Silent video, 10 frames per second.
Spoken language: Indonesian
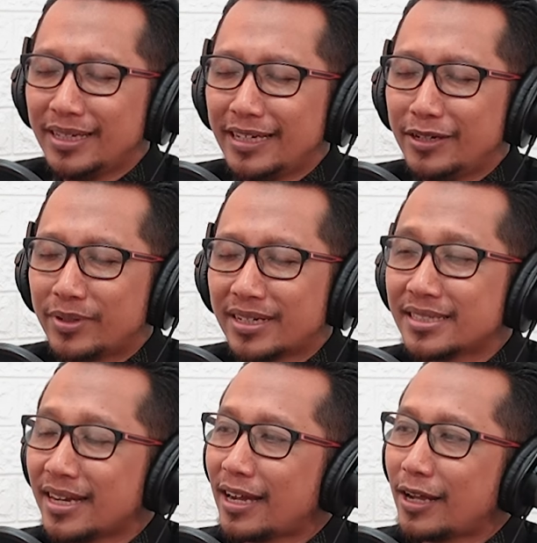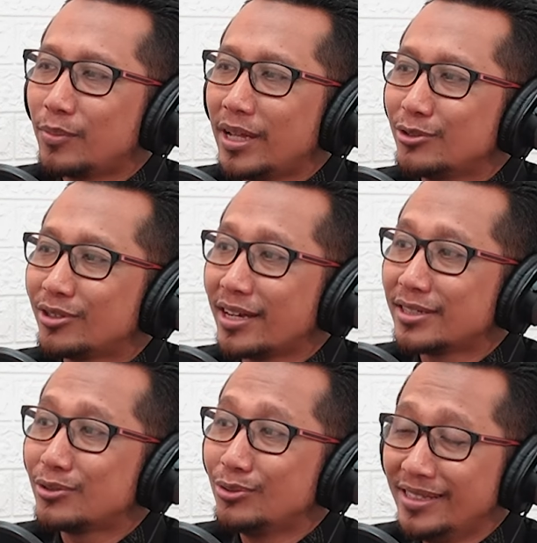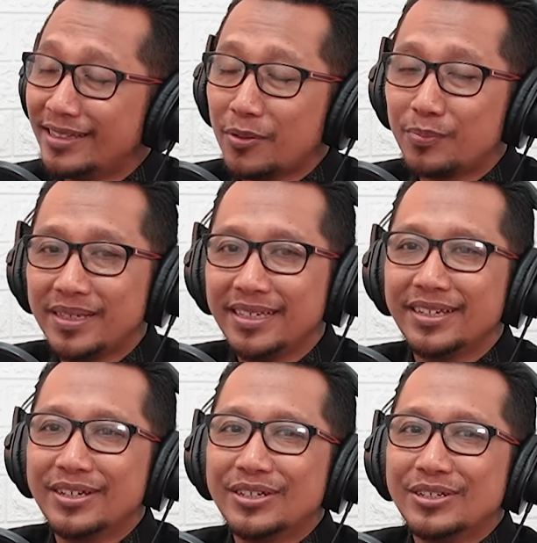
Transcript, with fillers: ingin merencanakan melanjutkan studi tapi